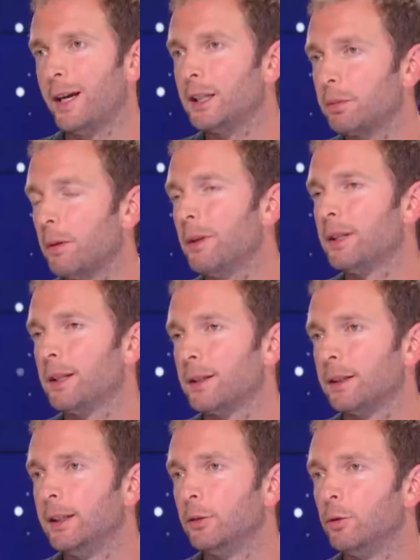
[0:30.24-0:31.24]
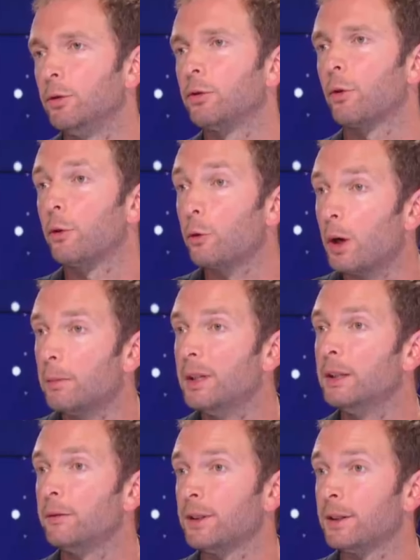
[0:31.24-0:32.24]
a exprimé ses inquiétudes sur le droit de
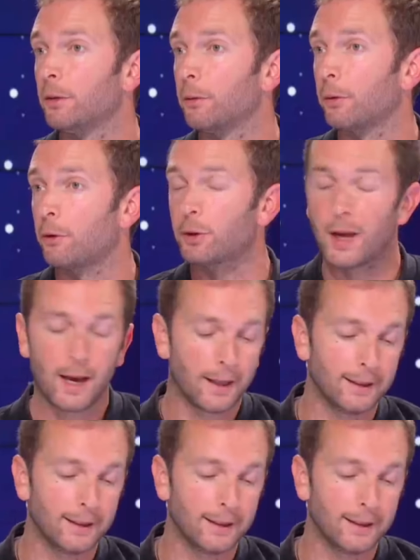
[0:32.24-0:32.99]
manifester en France.